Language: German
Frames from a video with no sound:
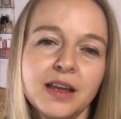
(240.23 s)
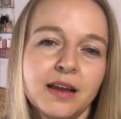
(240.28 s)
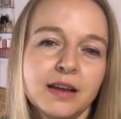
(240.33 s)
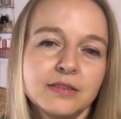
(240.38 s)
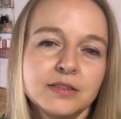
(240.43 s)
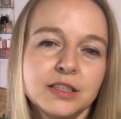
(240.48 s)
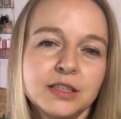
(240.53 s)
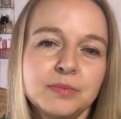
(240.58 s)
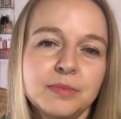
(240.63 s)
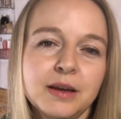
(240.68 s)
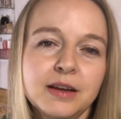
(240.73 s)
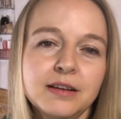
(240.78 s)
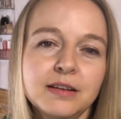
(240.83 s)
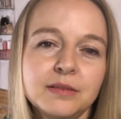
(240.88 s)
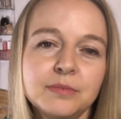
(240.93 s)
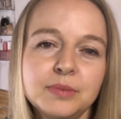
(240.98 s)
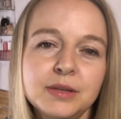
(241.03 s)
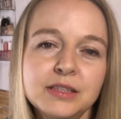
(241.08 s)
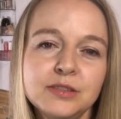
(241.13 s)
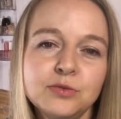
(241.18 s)
Also ich mache
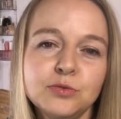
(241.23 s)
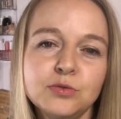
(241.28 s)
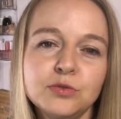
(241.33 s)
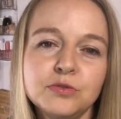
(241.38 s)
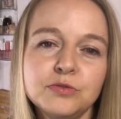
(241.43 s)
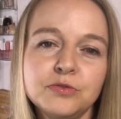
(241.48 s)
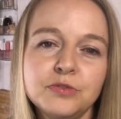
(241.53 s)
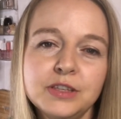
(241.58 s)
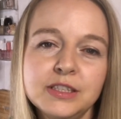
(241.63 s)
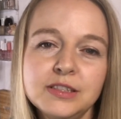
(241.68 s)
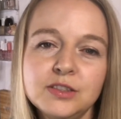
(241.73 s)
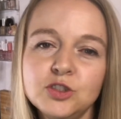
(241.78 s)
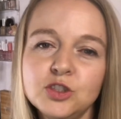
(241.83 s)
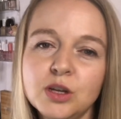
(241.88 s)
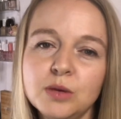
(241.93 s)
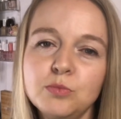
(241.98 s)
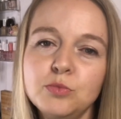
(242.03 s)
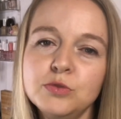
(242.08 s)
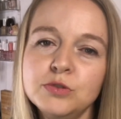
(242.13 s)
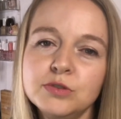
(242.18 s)
bei so festen
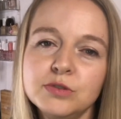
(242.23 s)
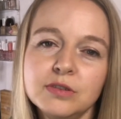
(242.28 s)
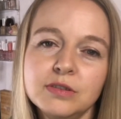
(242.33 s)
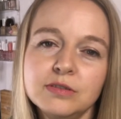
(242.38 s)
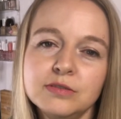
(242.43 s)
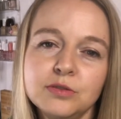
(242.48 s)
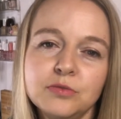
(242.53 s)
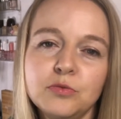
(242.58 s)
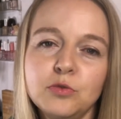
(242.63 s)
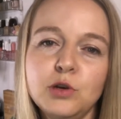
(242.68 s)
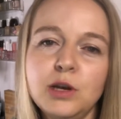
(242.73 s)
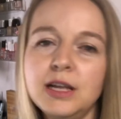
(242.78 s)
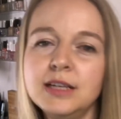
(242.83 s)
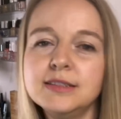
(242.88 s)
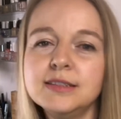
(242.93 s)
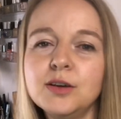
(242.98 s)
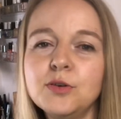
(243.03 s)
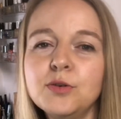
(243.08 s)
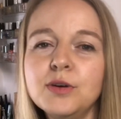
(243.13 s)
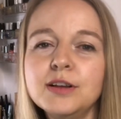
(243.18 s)
Shampoos äh, sowohl als
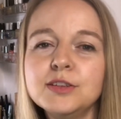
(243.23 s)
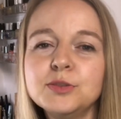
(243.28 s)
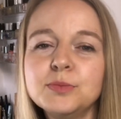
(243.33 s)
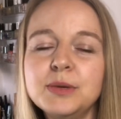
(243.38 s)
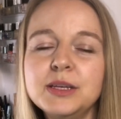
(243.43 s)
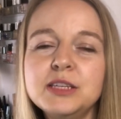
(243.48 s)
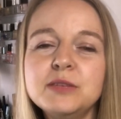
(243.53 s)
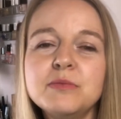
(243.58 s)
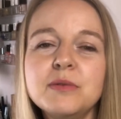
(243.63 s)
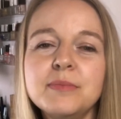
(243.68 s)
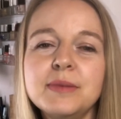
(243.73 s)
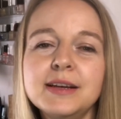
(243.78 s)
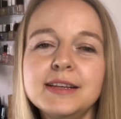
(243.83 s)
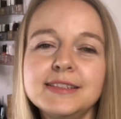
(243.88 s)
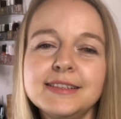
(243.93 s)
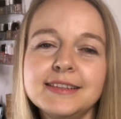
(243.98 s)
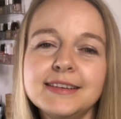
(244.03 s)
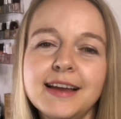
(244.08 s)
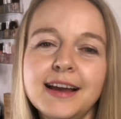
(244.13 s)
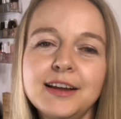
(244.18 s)
auch. Also manchmal mache ich
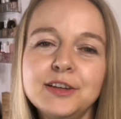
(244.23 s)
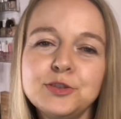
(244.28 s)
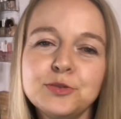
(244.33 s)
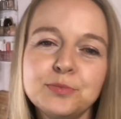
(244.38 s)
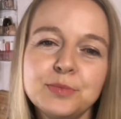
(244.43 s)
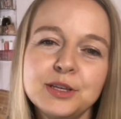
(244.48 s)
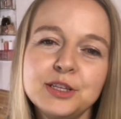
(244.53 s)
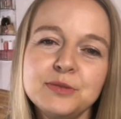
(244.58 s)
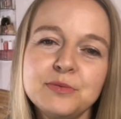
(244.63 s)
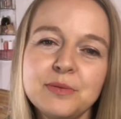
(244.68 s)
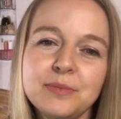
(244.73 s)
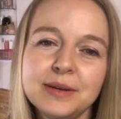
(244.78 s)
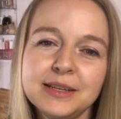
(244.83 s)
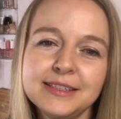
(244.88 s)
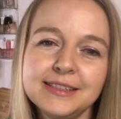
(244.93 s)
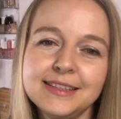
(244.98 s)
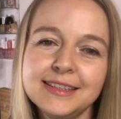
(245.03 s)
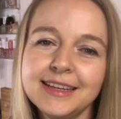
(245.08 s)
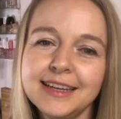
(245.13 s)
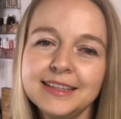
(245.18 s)
es in der Hand und manchmal mache ich
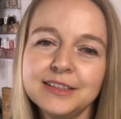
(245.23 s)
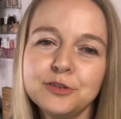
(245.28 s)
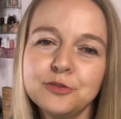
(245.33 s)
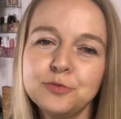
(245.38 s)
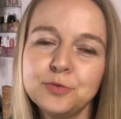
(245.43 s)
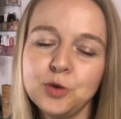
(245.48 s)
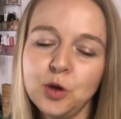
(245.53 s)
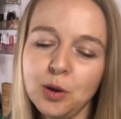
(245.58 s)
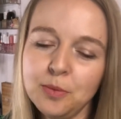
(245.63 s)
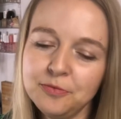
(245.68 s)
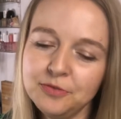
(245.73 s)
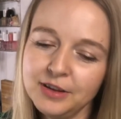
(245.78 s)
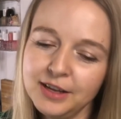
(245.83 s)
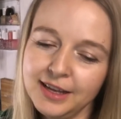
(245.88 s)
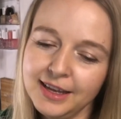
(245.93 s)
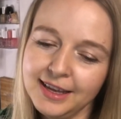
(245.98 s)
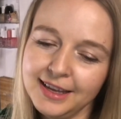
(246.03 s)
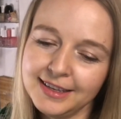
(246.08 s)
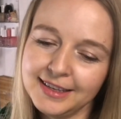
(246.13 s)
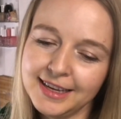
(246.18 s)
es direkt auf dem Kopf.
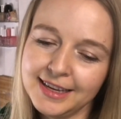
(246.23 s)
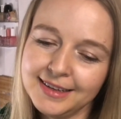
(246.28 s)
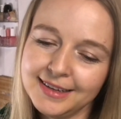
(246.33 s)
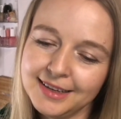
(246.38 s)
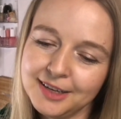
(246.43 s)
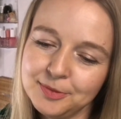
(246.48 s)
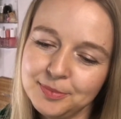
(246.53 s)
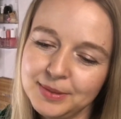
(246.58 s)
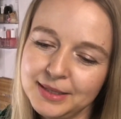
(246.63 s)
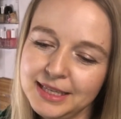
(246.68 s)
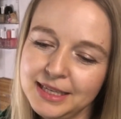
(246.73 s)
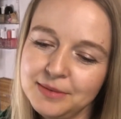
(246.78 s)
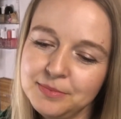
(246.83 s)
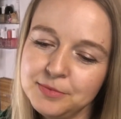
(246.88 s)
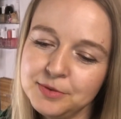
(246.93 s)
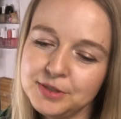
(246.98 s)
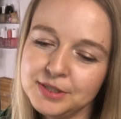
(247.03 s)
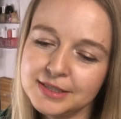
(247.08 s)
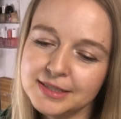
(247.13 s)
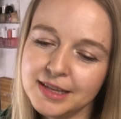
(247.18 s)
Je nach Belieben
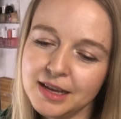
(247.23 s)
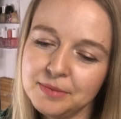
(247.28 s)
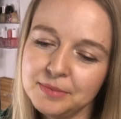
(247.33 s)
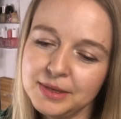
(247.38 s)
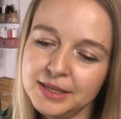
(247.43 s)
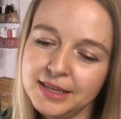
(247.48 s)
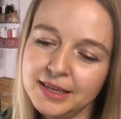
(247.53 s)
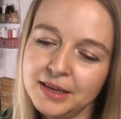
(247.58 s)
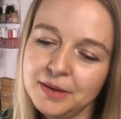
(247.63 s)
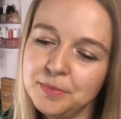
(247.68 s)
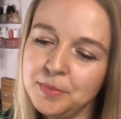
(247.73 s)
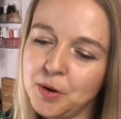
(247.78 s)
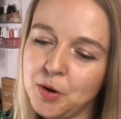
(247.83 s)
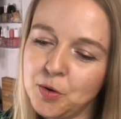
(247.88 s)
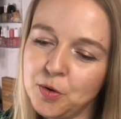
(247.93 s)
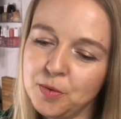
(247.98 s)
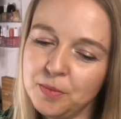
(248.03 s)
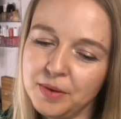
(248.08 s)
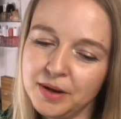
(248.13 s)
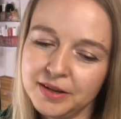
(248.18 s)
und das kann man hier eben
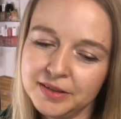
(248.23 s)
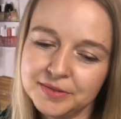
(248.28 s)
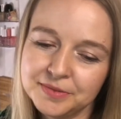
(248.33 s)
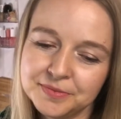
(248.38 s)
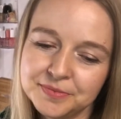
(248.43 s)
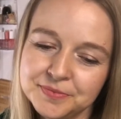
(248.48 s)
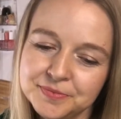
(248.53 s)
auch machen.